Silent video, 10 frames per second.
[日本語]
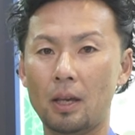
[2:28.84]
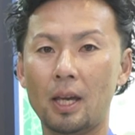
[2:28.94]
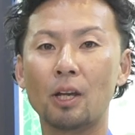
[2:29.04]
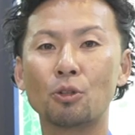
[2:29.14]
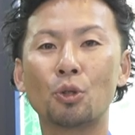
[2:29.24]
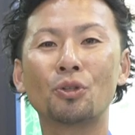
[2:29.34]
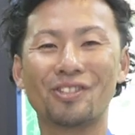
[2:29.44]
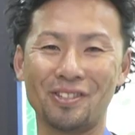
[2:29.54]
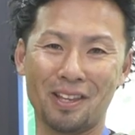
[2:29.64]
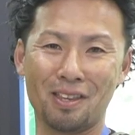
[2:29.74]

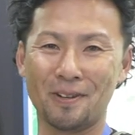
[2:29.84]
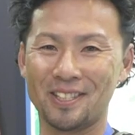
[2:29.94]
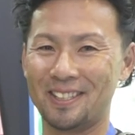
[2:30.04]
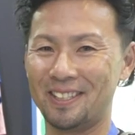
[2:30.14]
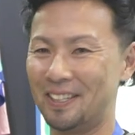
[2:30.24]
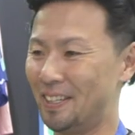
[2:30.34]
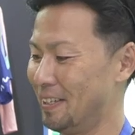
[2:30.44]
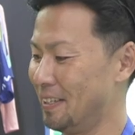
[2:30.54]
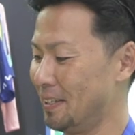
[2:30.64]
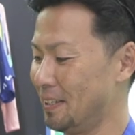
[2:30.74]
エアロソックスになってます。
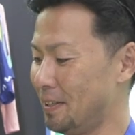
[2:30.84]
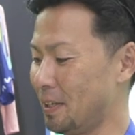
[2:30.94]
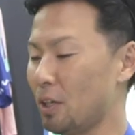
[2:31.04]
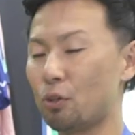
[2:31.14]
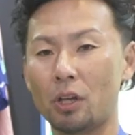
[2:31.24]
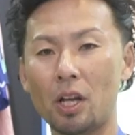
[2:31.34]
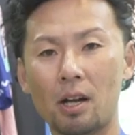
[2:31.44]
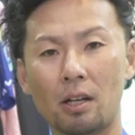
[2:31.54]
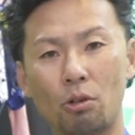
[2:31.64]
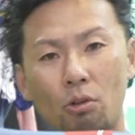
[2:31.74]
で、結構ね
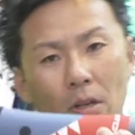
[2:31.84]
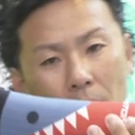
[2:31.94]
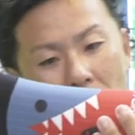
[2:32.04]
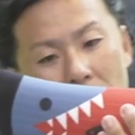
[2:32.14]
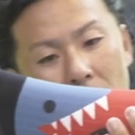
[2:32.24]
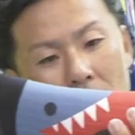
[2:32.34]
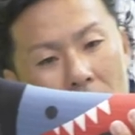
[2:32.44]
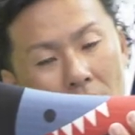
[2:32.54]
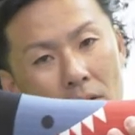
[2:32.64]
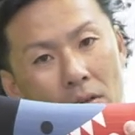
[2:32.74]
なんか日本で
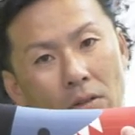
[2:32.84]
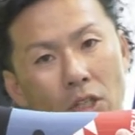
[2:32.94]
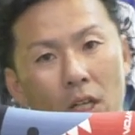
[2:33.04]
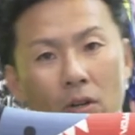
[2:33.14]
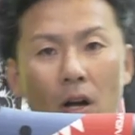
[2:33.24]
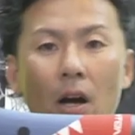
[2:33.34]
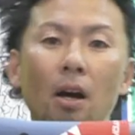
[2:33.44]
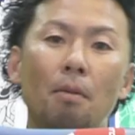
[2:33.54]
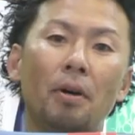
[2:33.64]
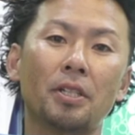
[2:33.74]
もちらほら
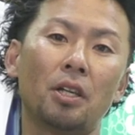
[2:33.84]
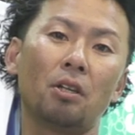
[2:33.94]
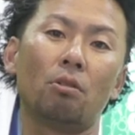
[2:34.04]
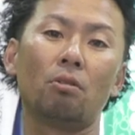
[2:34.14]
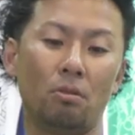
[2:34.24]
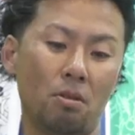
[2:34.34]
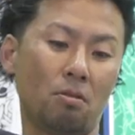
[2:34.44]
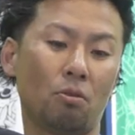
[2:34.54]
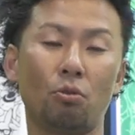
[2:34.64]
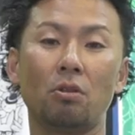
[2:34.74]
販売されてるって
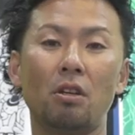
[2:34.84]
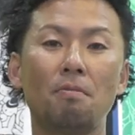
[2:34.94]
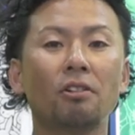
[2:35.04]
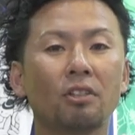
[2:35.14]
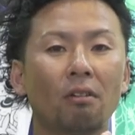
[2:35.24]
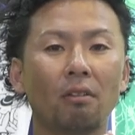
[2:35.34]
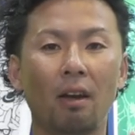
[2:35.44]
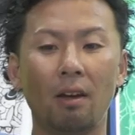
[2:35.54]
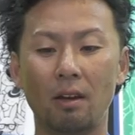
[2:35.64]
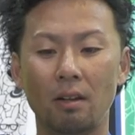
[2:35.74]
いうことを聞きましたの
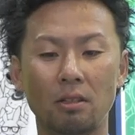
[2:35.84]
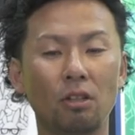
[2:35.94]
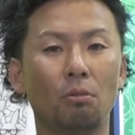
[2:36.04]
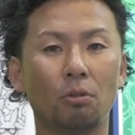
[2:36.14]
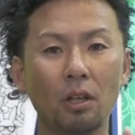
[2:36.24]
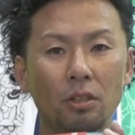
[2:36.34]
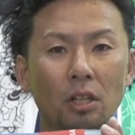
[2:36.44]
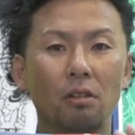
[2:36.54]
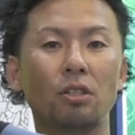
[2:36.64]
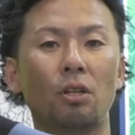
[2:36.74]
で、ぜひともね
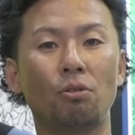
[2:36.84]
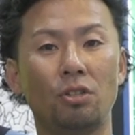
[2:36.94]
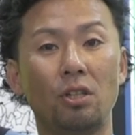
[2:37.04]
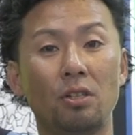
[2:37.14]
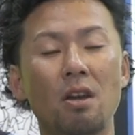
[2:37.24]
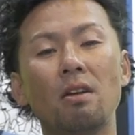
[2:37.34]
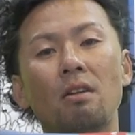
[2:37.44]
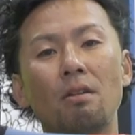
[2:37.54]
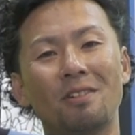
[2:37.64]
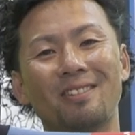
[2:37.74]
チェックしてほしい製品
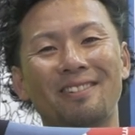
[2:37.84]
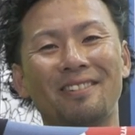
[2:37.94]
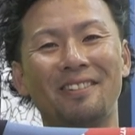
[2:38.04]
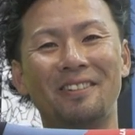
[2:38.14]
になります。